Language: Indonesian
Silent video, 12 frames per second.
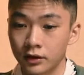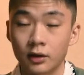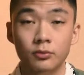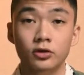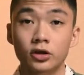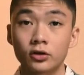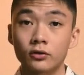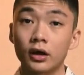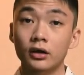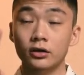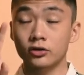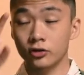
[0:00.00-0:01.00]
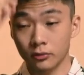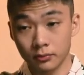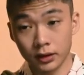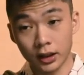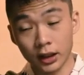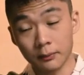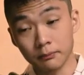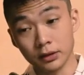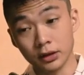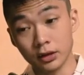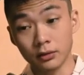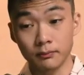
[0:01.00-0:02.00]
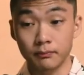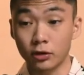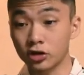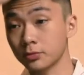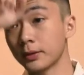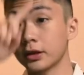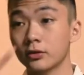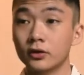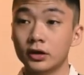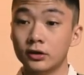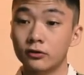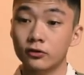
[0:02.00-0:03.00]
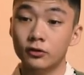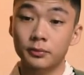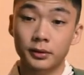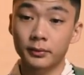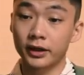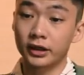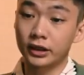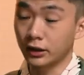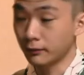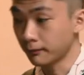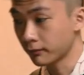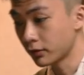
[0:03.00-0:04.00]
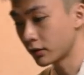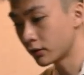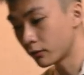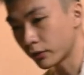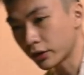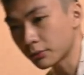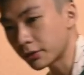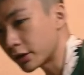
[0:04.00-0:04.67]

nah, mungkin gue akan coba ambil mousepad gue untuk perbandingan wait a